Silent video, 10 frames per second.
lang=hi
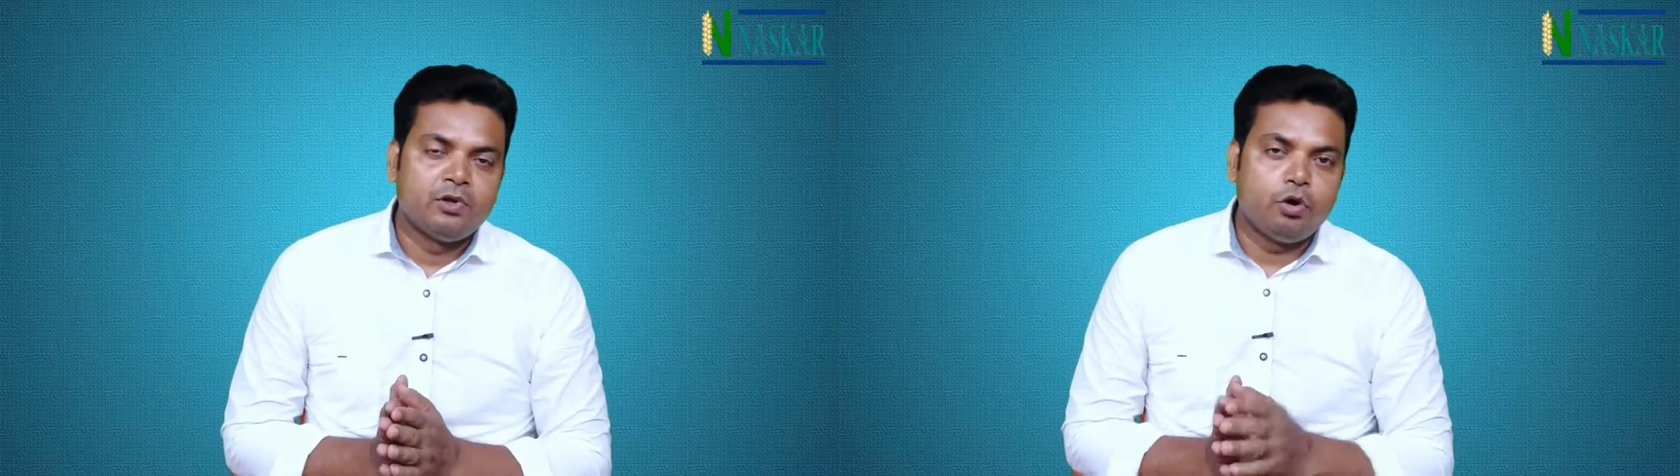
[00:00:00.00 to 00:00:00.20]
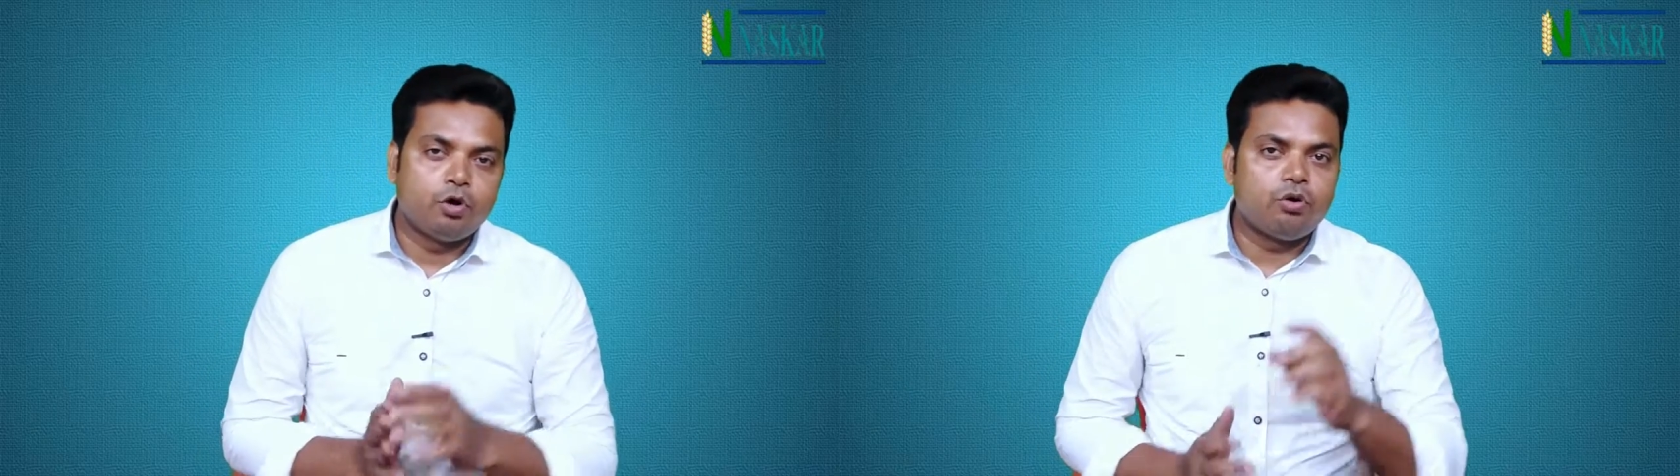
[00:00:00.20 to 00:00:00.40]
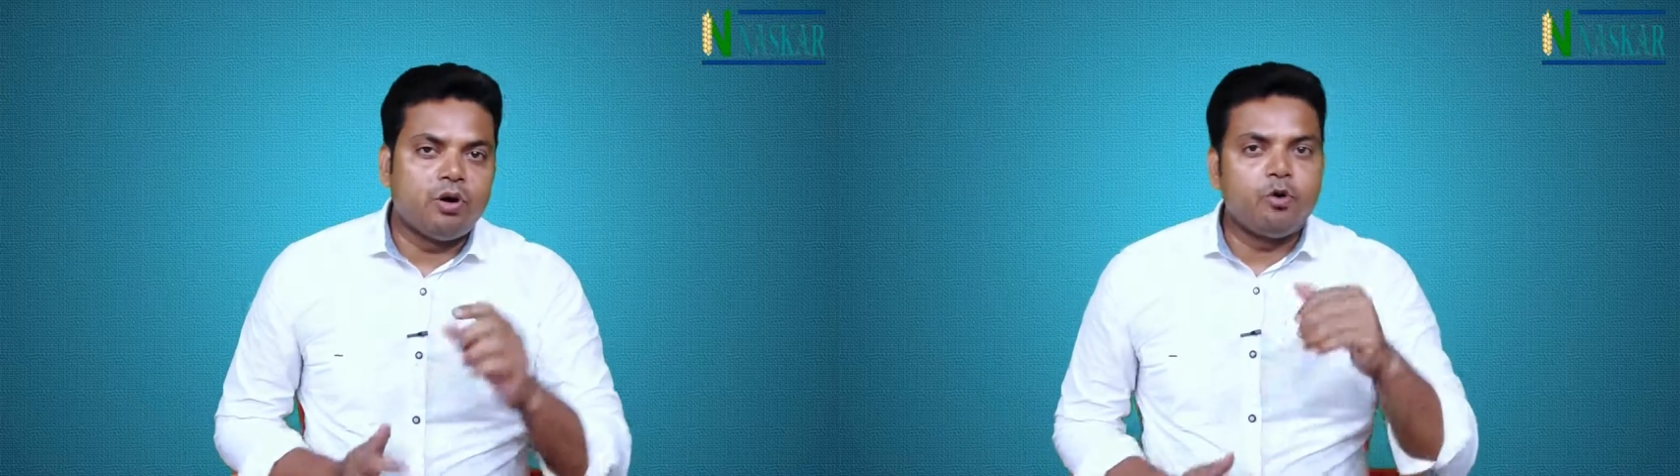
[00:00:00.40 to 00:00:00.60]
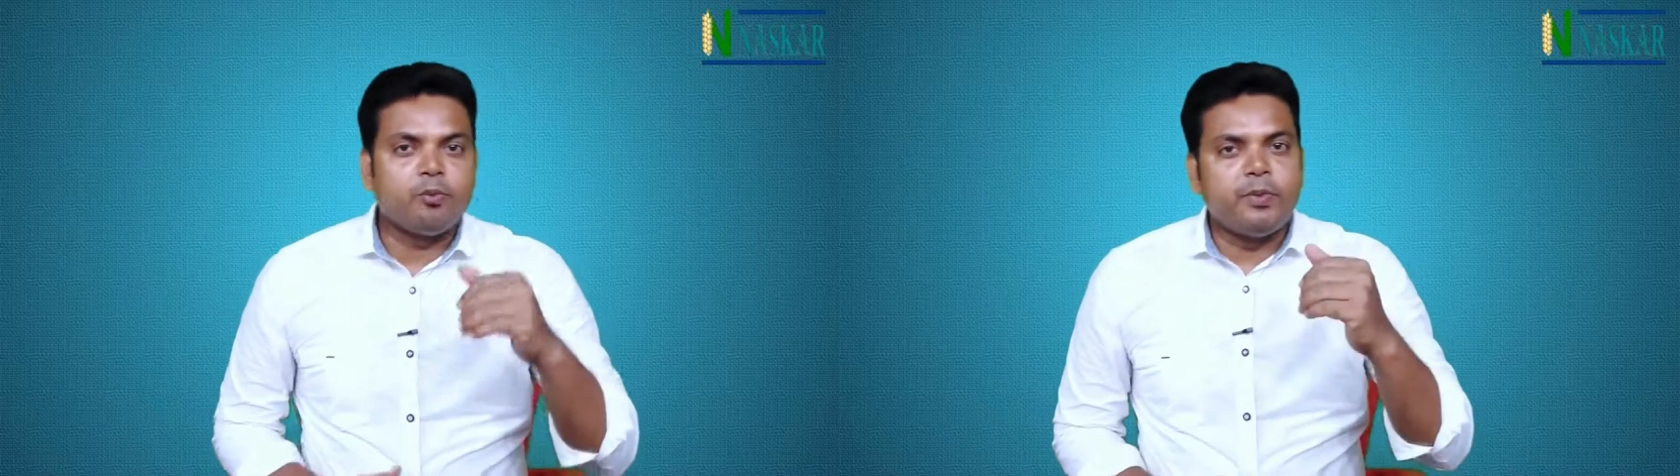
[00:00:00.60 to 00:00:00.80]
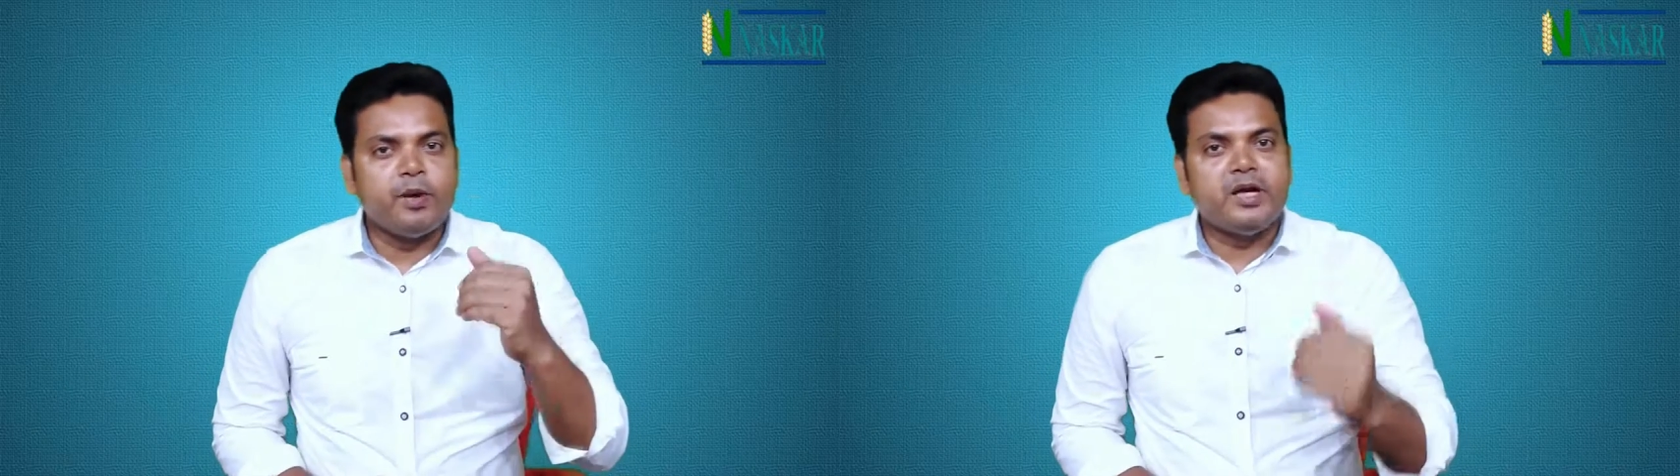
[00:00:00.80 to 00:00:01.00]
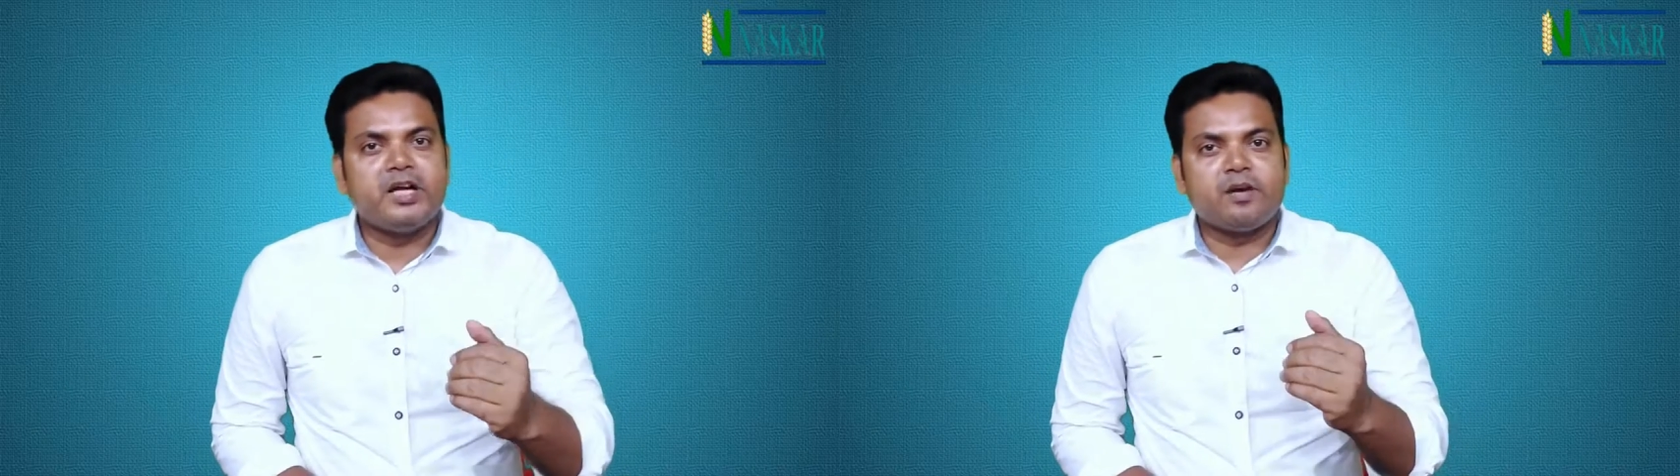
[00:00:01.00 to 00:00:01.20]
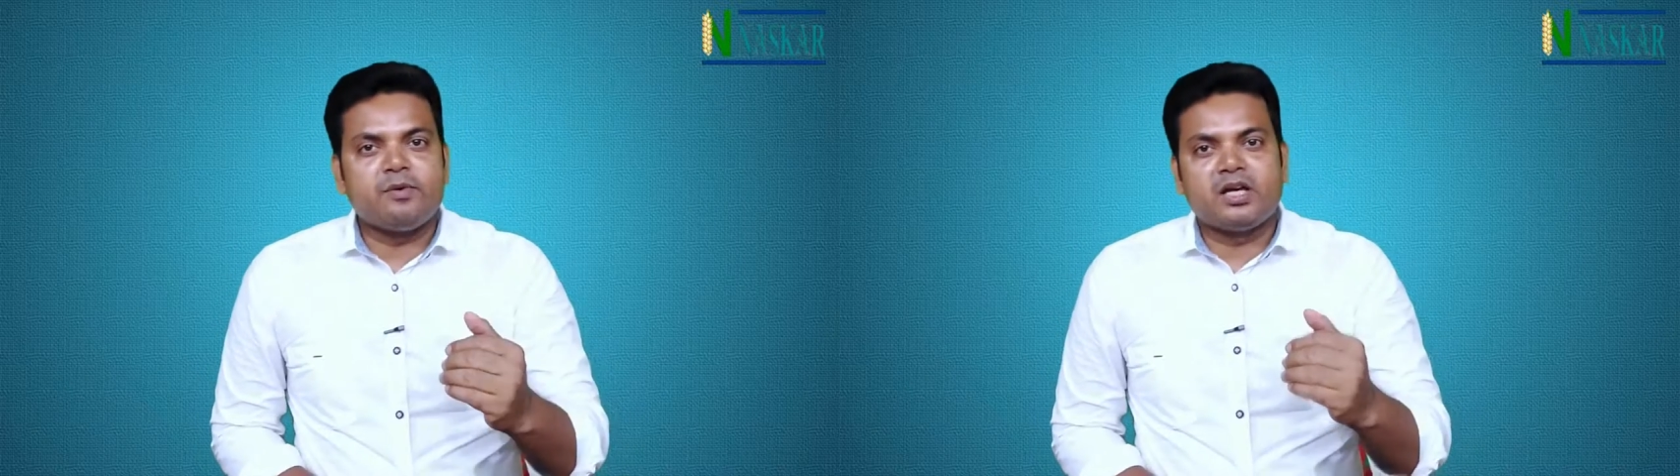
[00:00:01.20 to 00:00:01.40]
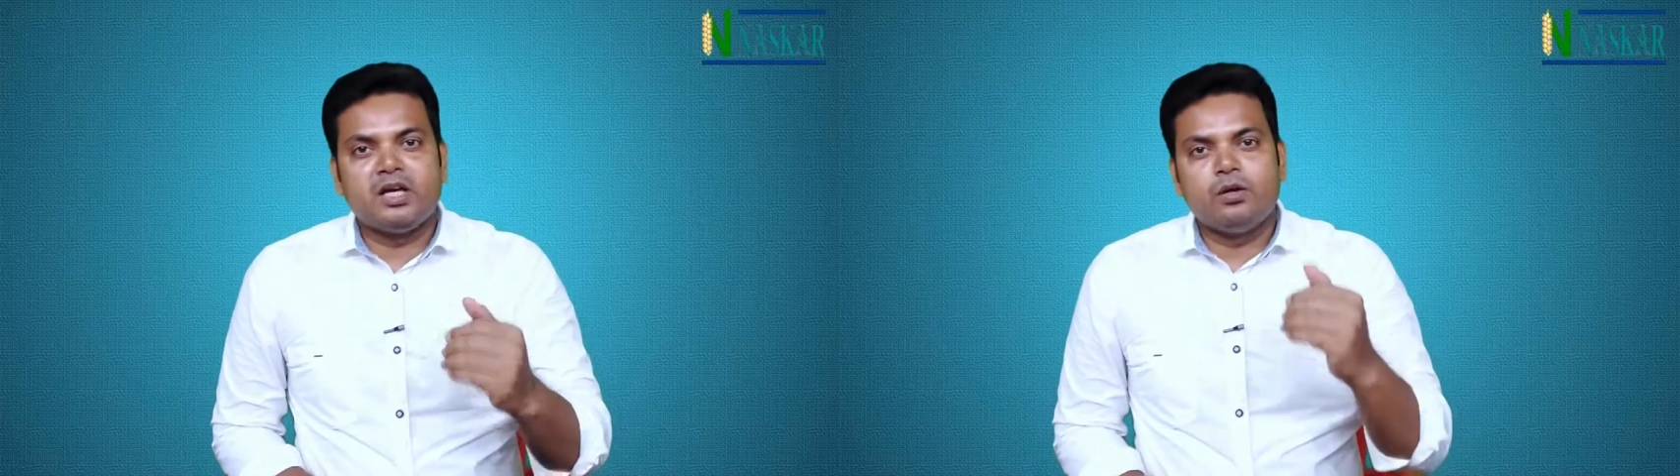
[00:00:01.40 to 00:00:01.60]
और वो हम लोग पेमेंट
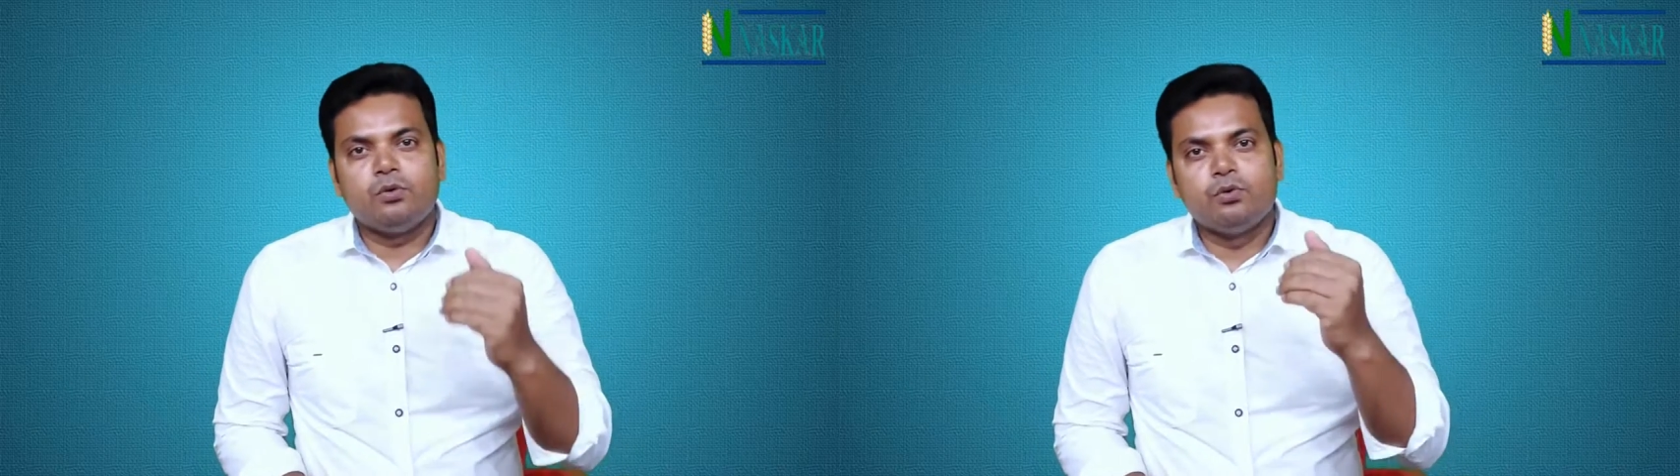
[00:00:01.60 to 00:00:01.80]
करवा के